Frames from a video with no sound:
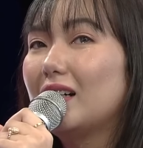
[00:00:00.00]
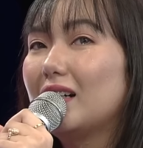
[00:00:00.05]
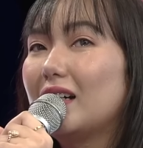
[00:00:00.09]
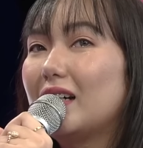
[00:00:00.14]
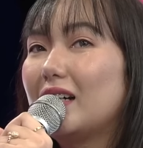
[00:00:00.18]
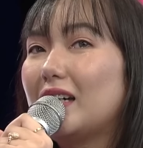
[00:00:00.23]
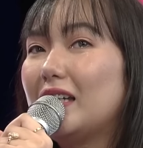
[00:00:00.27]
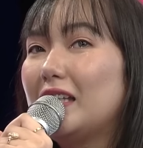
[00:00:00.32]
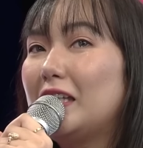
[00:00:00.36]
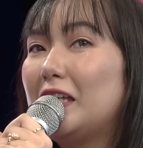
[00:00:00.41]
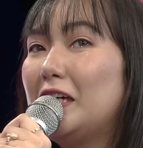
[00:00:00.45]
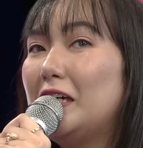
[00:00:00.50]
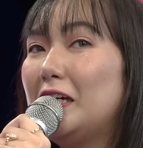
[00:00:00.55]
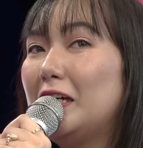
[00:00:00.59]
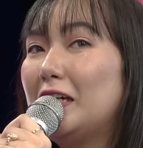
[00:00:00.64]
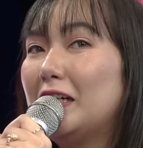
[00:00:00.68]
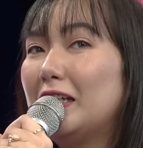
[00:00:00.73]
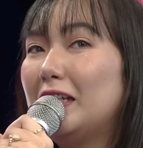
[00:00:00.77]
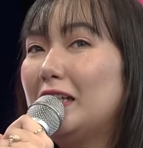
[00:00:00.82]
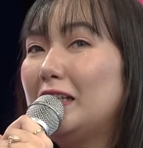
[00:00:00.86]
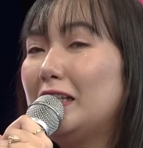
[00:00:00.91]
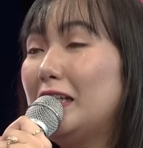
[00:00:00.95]

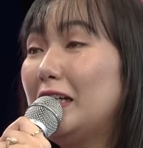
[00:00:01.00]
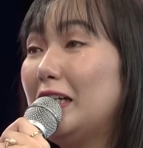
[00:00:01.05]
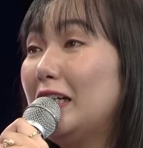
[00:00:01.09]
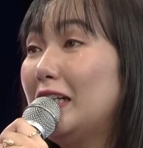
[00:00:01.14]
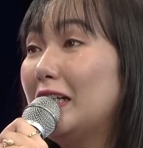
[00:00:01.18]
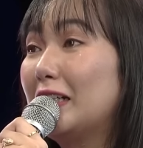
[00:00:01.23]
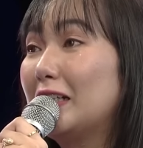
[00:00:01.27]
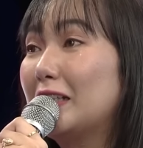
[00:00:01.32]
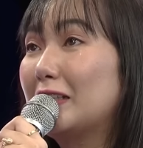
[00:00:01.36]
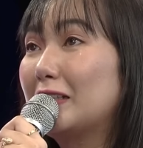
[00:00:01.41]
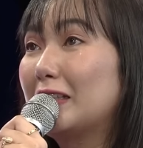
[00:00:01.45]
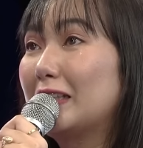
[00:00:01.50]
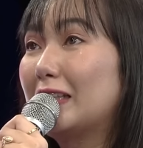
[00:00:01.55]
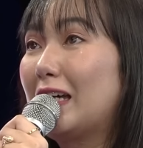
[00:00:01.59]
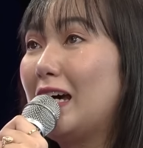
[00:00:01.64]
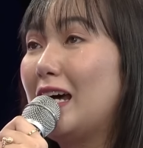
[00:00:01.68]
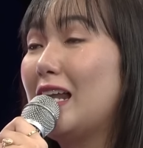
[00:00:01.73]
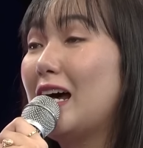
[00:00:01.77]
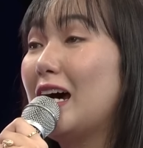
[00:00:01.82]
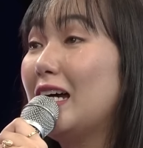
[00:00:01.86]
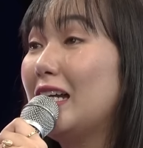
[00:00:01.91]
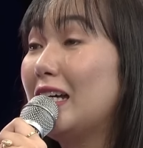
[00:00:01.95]
hindi, hindi,
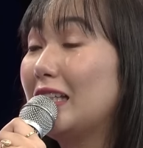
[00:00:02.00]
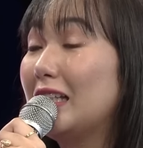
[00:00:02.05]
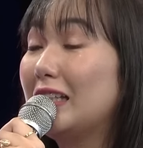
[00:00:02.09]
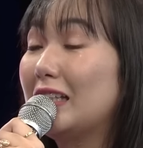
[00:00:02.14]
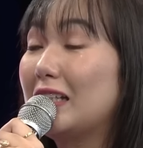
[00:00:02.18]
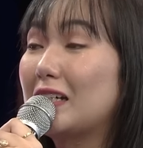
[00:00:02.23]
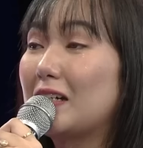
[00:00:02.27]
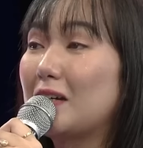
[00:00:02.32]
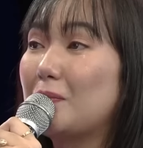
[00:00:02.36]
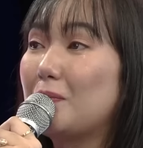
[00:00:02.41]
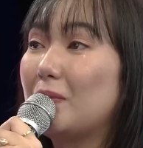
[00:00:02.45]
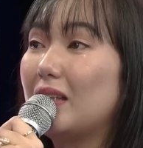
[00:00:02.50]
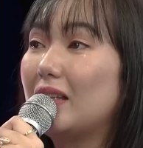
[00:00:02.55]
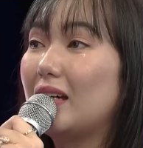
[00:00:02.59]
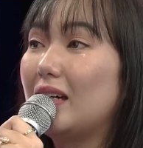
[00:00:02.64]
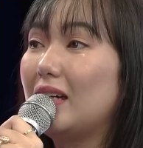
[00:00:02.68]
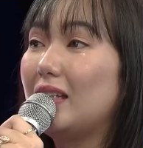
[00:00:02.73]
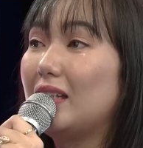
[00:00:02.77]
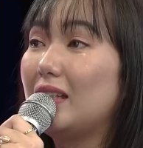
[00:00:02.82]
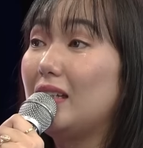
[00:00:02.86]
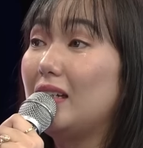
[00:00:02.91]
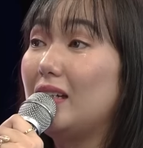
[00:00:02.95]
kailangan natin tanggapin na
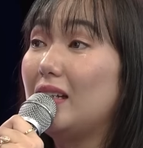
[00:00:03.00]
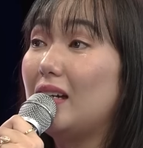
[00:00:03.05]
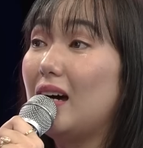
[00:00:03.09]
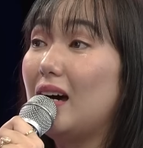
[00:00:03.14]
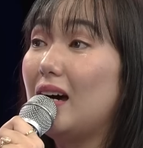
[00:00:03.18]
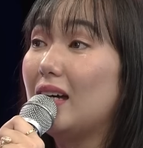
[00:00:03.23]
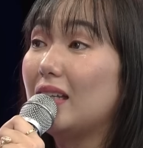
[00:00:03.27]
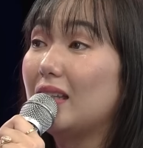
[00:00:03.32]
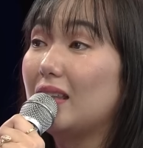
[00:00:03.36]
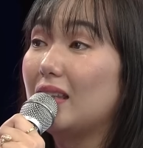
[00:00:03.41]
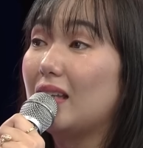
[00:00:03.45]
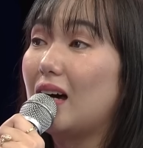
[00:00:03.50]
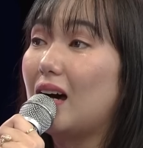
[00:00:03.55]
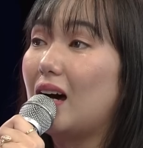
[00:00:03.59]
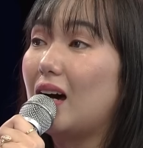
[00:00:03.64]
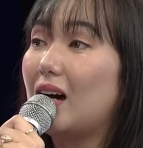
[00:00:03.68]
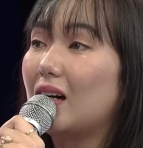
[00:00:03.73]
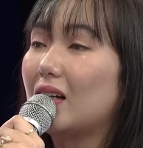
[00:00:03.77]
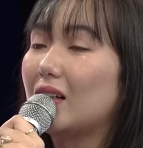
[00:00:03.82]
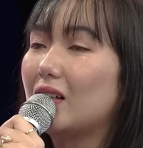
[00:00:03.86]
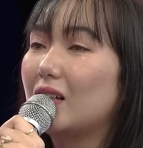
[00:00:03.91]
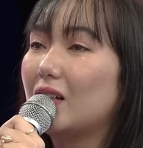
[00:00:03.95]
hindi lahat
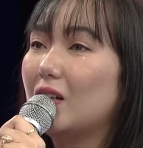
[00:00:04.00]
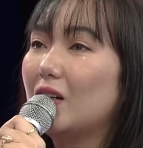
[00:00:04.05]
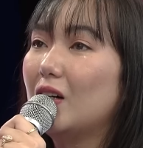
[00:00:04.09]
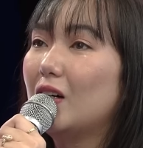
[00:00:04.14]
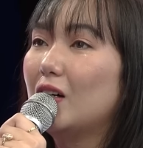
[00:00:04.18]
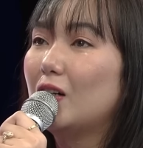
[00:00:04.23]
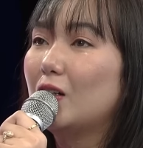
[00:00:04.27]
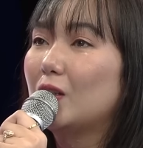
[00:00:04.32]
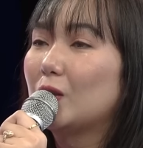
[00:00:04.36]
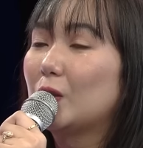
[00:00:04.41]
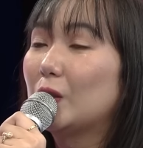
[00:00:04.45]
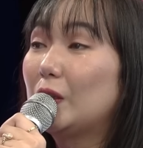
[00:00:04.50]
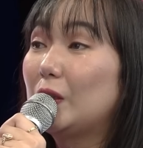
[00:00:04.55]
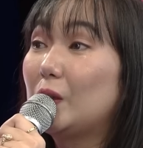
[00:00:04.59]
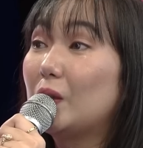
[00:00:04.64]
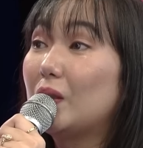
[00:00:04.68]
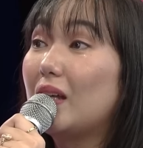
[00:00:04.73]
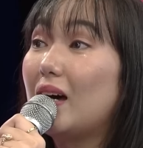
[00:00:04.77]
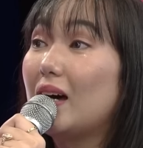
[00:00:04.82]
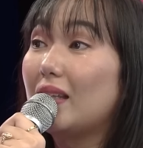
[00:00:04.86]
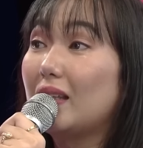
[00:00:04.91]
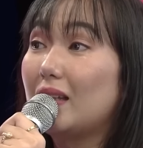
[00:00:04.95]
ng gusto
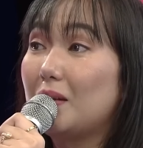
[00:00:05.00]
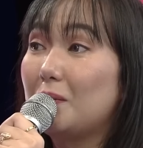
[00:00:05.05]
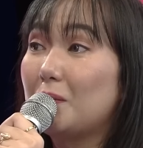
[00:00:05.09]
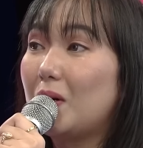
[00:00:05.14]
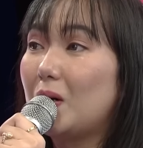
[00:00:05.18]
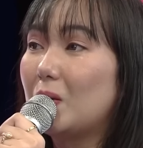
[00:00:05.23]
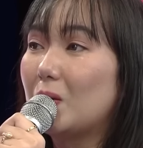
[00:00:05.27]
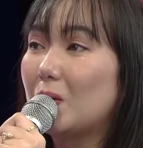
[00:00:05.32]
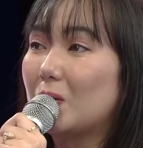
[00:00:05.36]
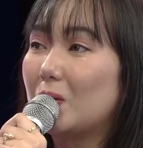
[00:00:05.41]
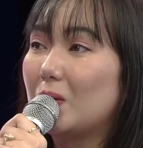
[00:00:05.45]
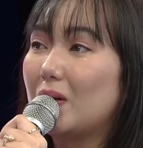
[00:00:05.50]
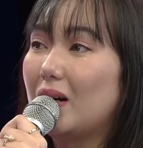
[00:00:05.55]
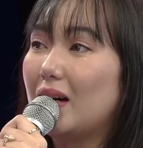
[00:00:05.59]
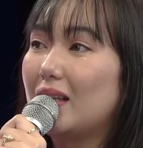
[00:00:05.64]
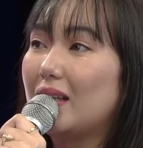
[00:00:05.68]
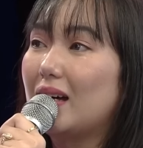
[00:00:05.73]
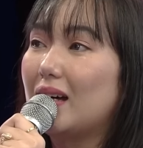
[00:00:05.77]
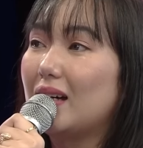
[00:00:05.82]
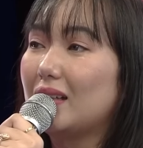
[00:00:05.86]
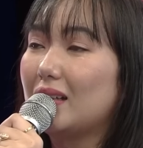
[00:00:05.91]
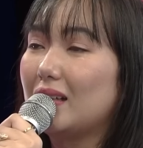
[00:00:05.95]
natin, makukuha
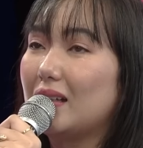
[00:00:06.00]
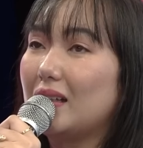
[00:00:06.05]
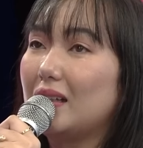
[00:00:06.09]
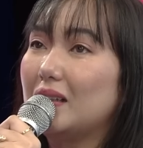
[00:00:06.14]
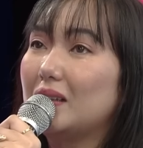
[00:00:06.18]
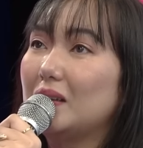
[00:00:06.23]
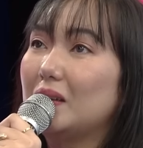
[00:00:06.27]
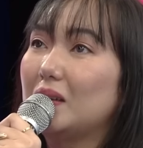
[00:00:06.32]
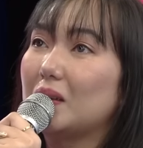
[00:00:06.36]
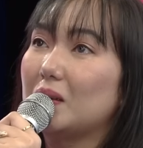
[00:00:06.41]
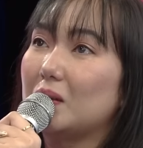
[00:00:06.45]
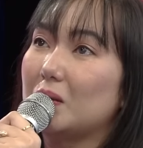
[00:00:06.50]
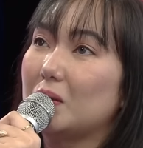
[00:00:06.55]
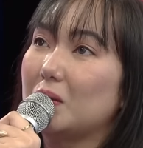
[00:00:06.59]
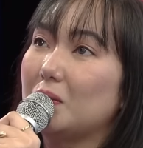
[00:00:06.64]
natin. So,